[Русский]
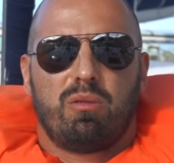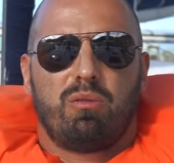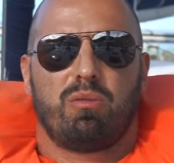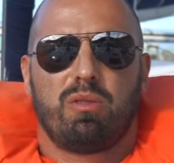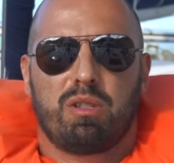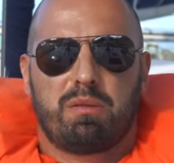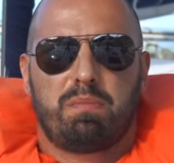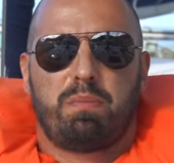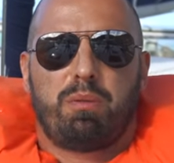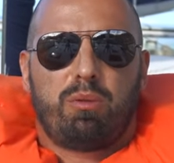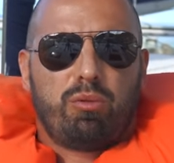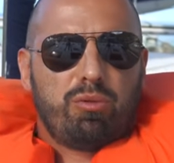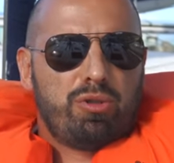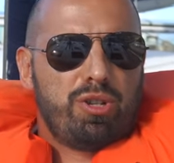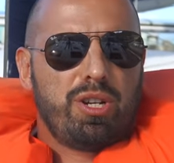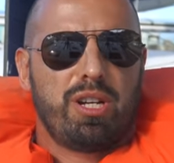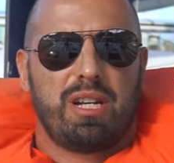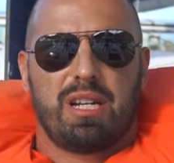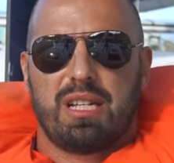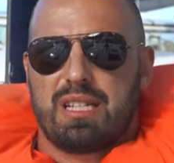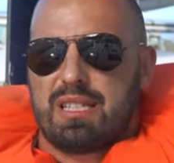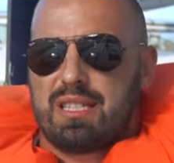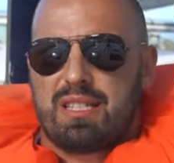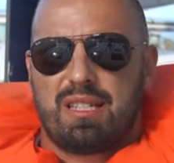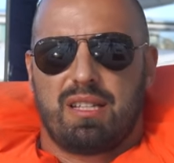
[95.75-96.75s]
У вас
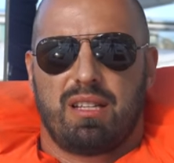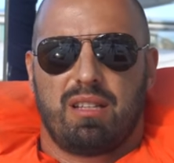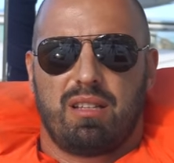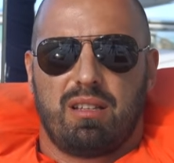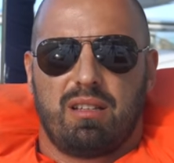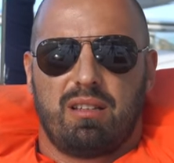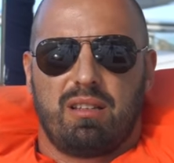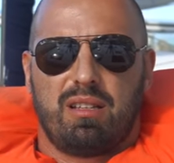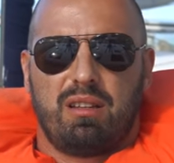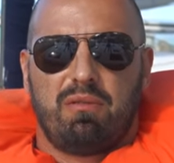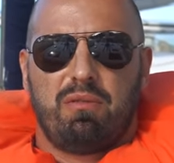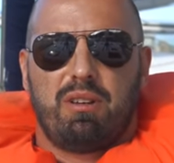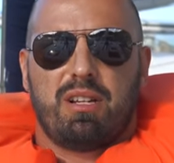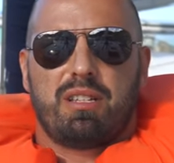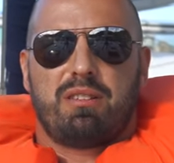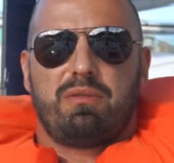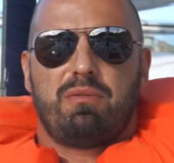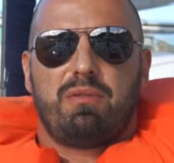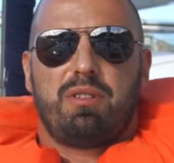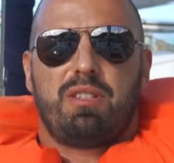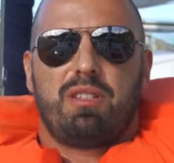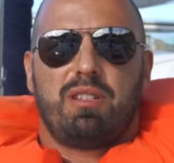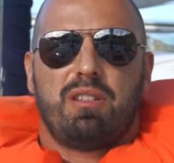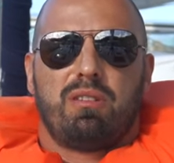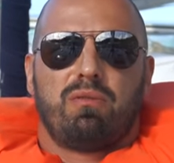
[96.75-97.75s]
получается, на вас
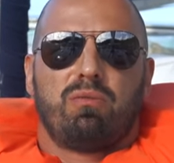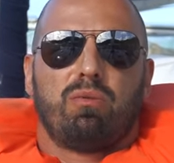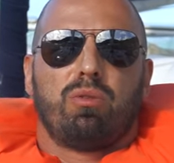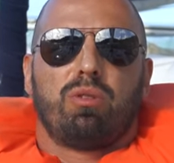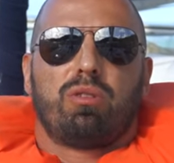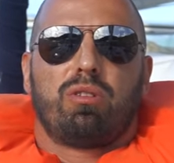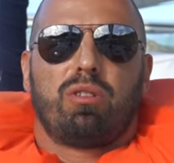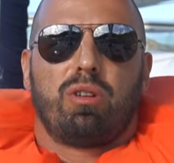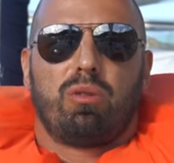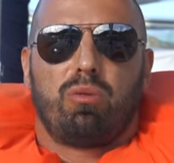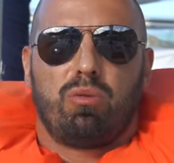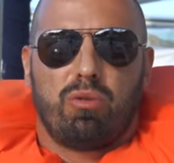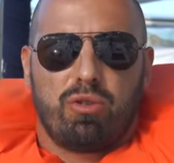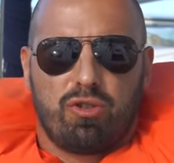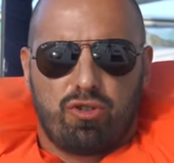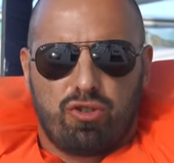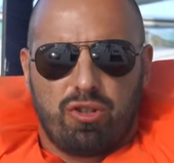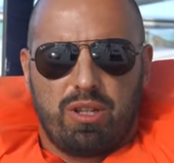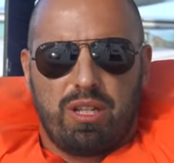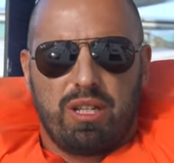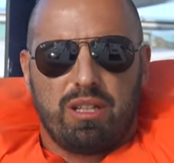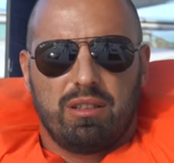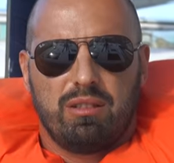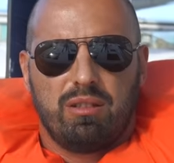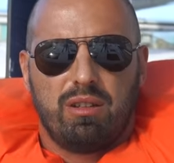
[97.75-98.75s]
висит вот такой
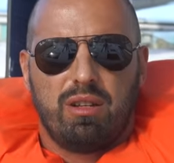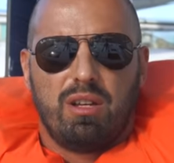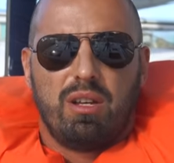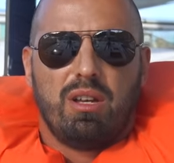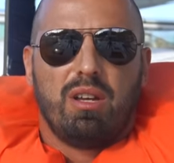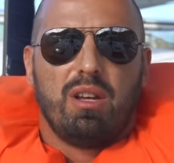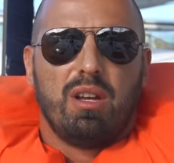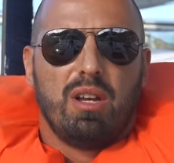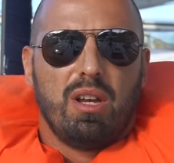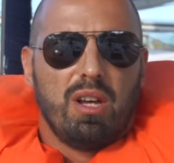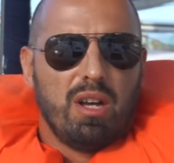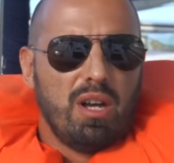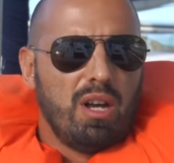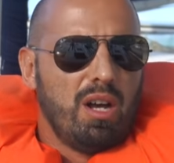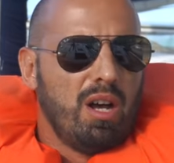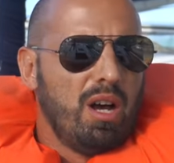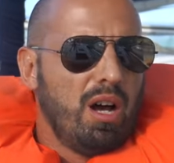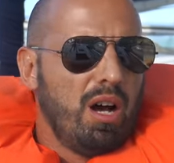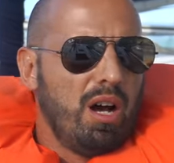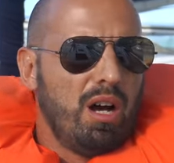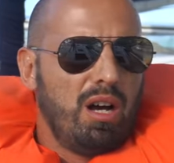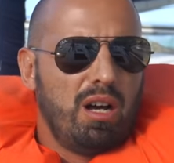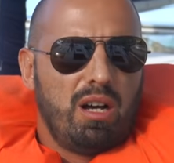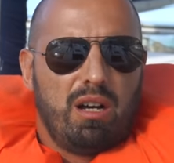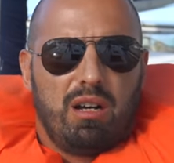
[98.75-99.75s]
жилет
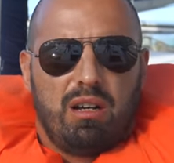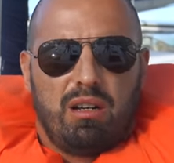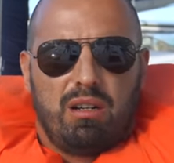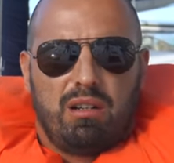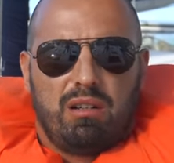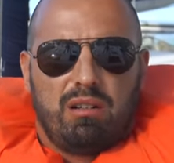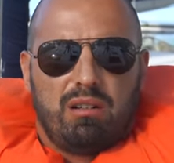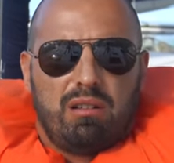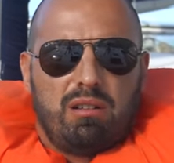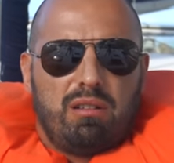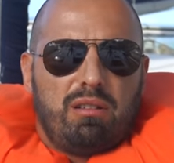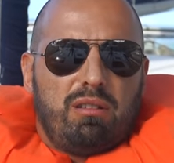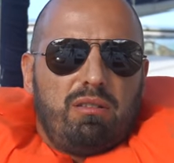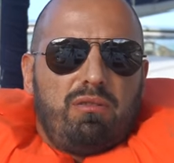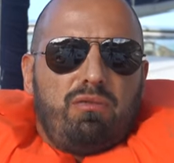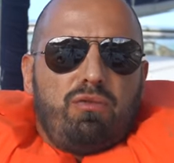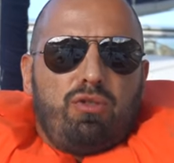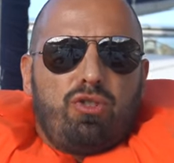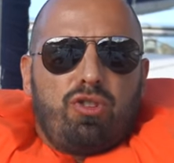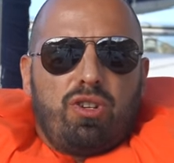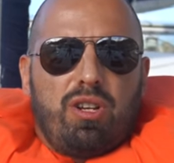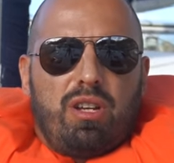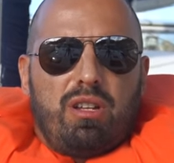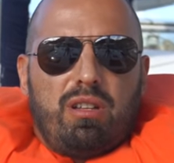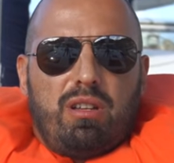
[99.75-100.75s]
а
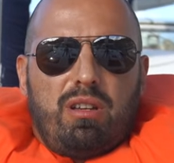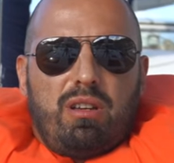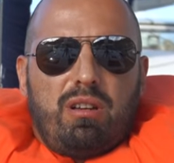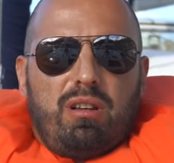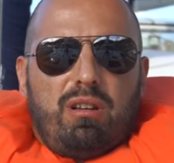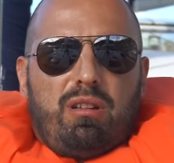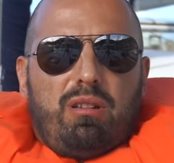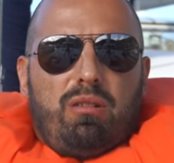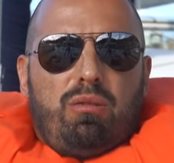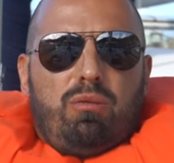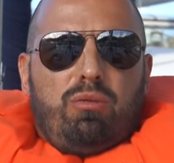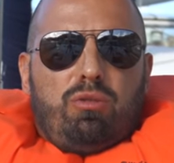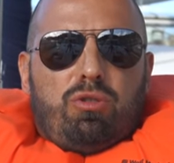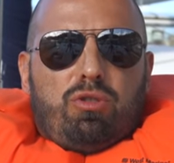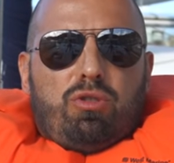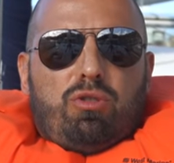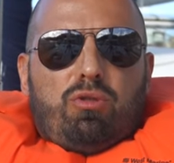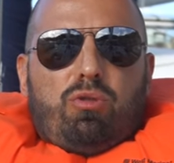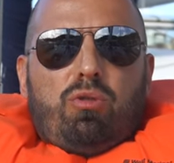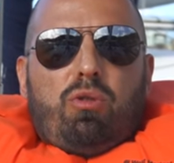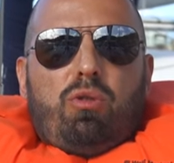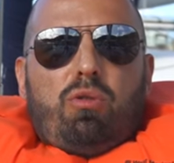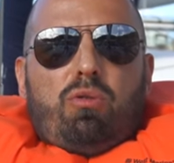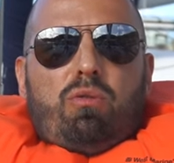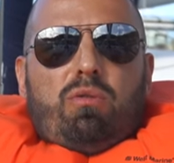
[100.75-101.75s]
движение он
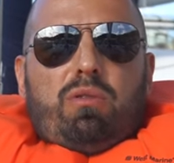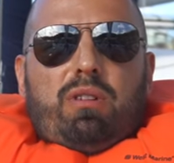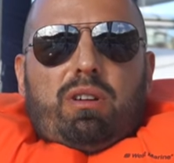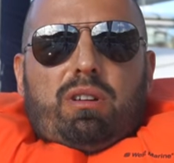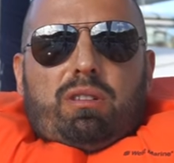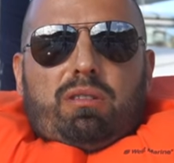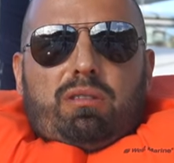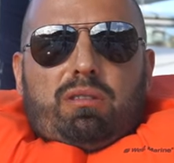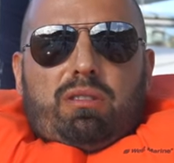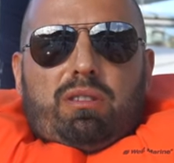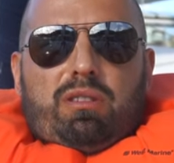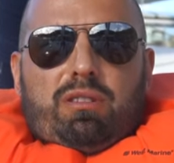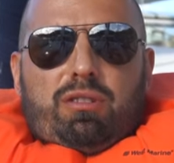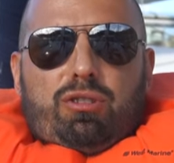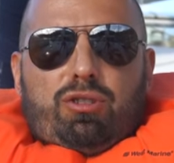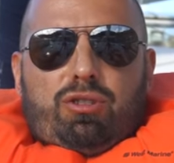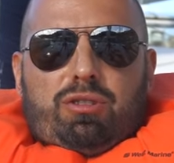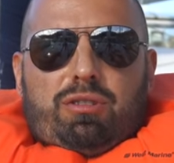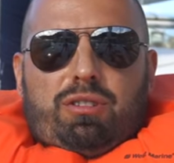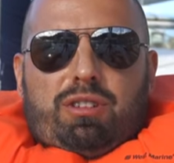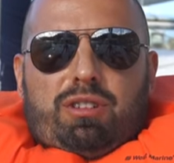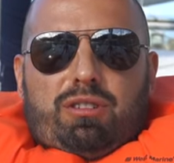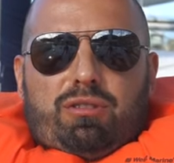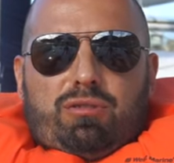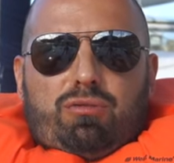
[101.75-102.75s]
сковывает и
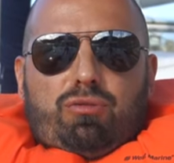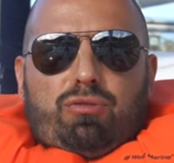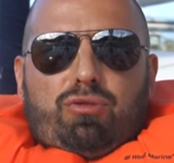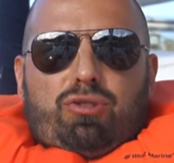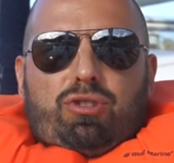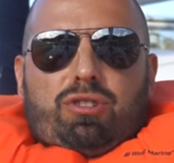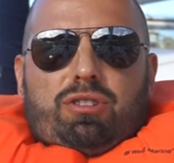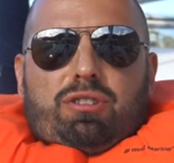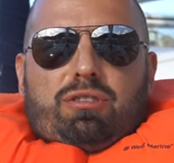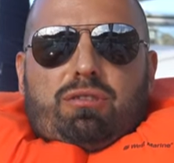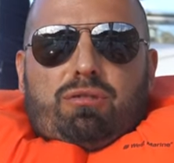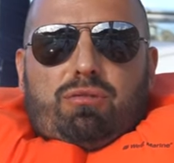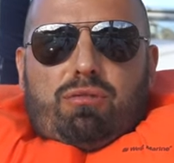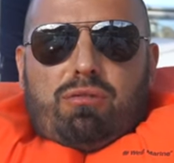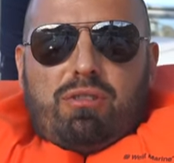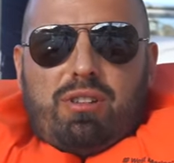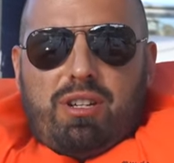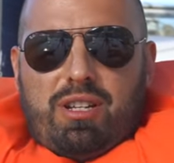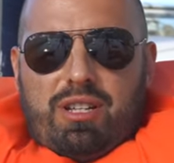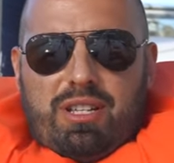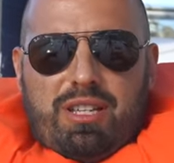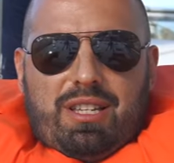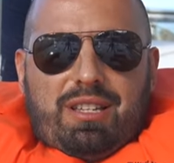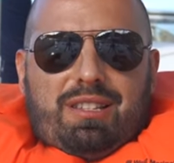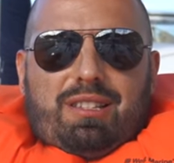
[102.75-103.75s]
начинает душить
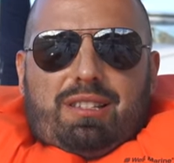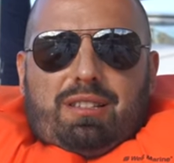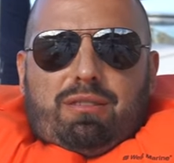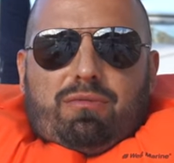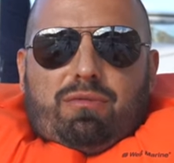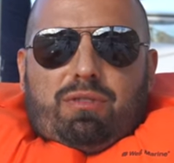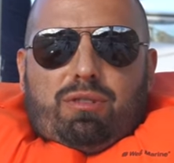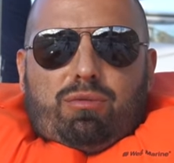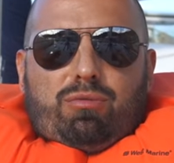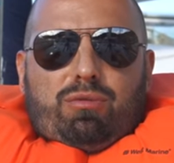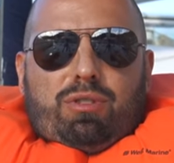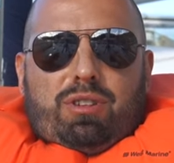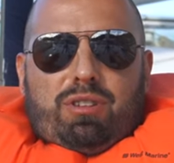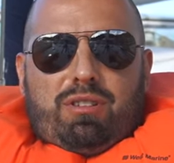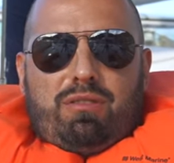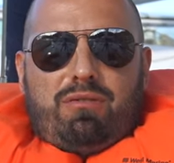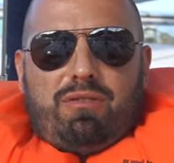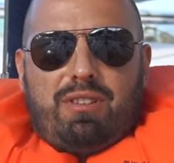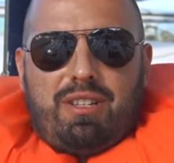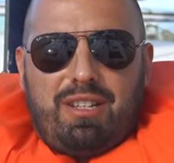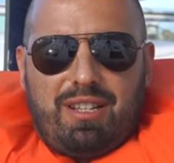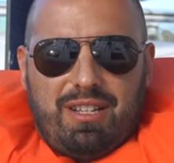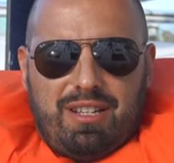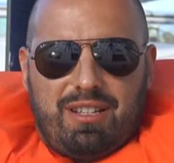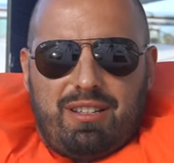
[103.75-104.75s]
только если вы руки
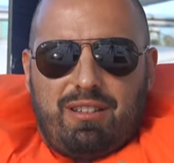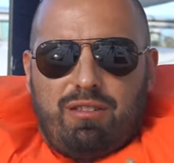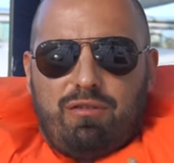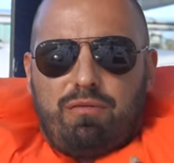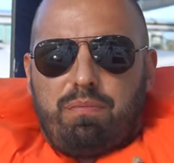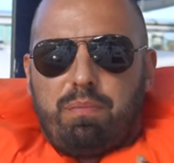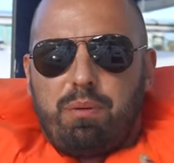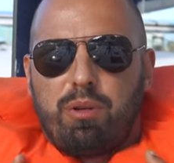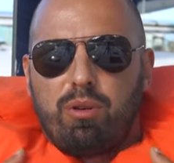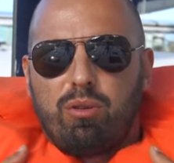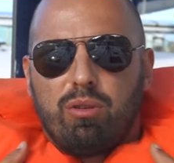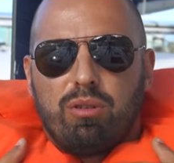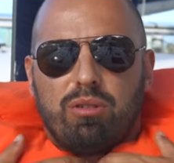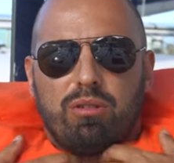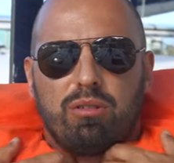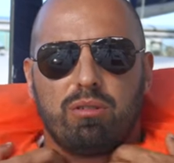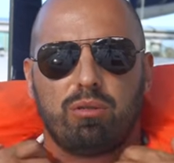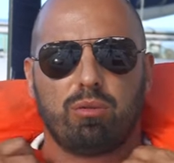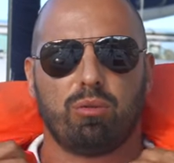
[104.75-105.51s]
двигаете вперед.